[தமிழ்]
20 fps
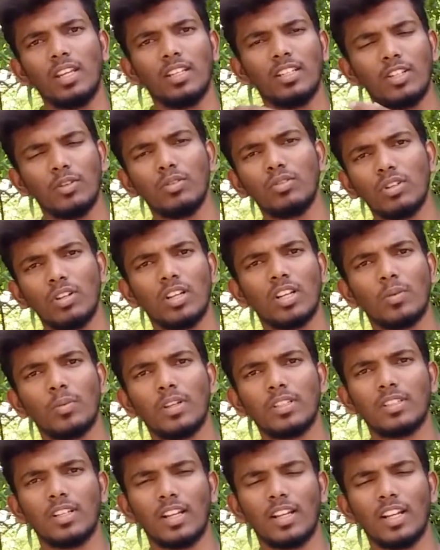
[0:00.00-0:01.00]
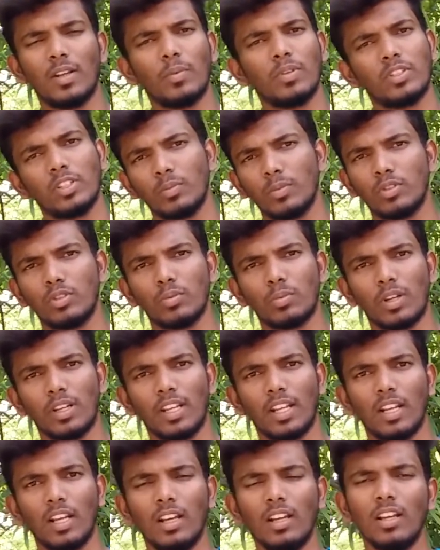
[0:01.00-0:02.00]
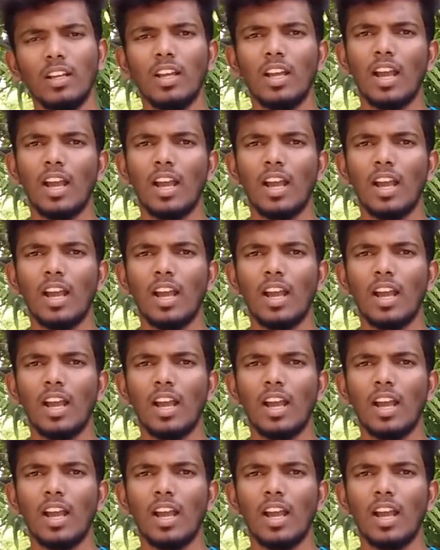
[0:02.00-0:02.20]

இண்டிவிஜுவலாக நம்ம எல்லா மெஷர்மெண்ட்ஸும் பண்ணிக்கலாம்